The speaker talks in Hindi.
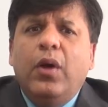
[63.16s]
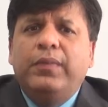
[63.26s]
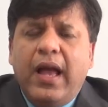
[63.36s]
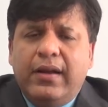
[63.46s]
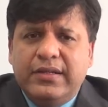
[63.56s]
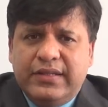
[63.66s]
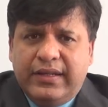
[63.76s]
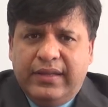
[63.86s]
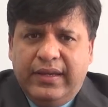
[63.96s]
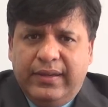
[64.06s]
तो आप क्या कर
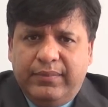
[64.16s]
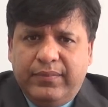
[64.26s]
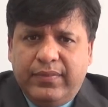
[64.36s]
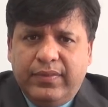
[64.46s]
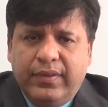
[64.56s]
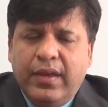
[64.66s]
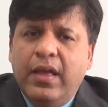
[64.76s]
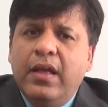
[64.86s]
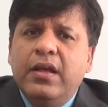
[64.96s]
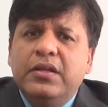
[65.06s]
सकते
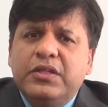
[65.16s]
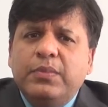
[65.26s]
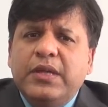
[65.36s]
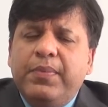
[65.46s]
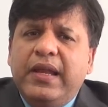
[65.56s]
हैं सबसे